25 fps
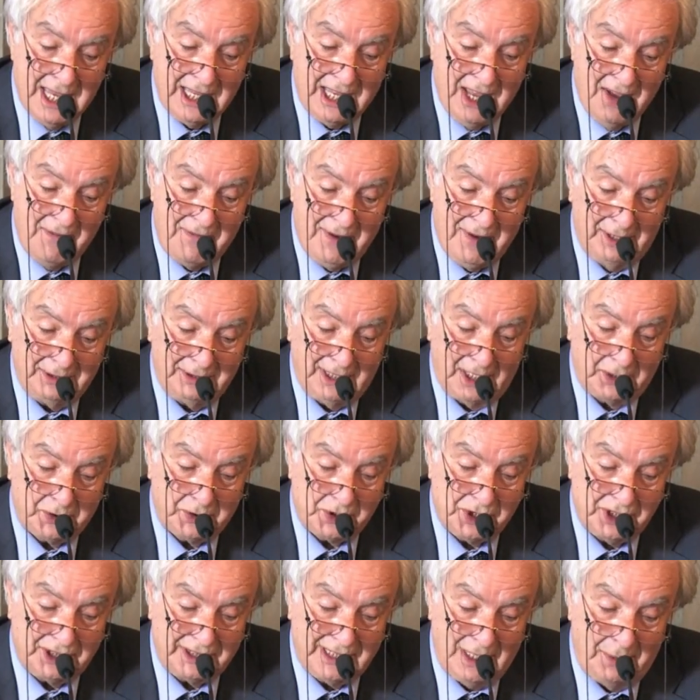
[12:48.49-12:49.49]
che fanno della
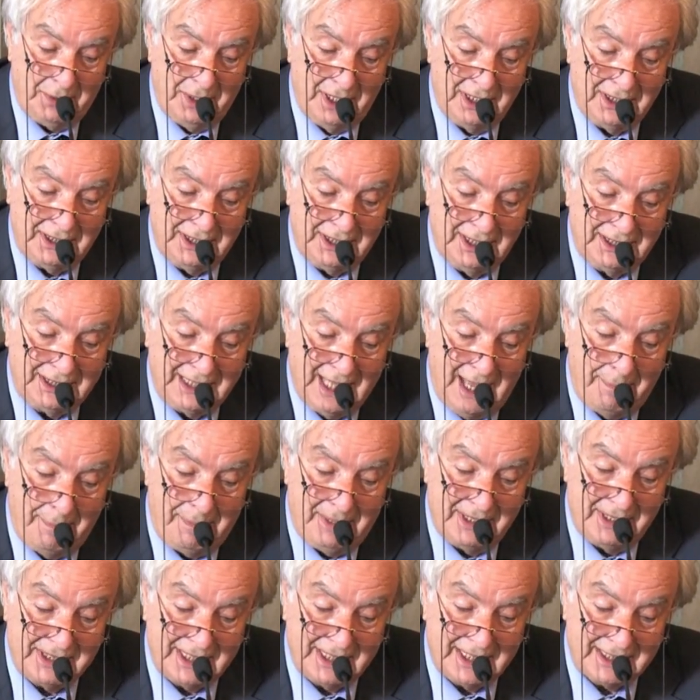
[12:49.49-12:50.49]
società un'entità
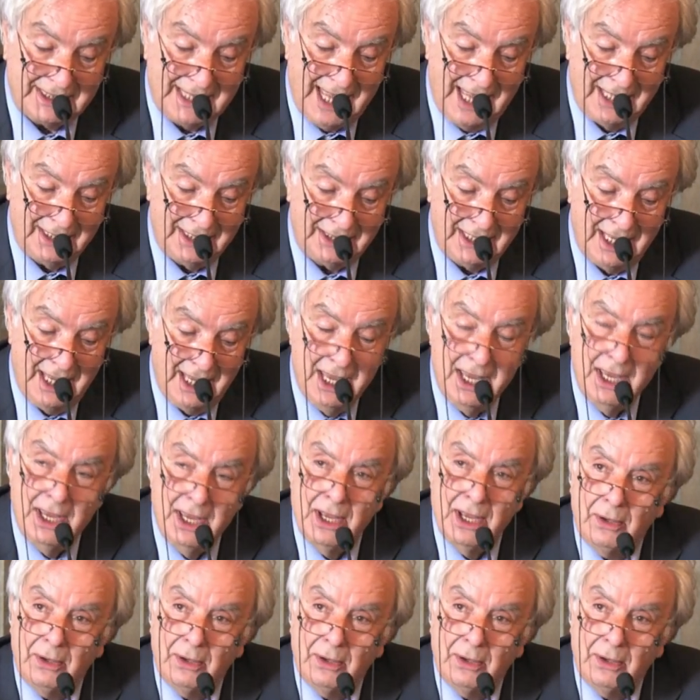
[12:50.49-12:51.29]
per sé stante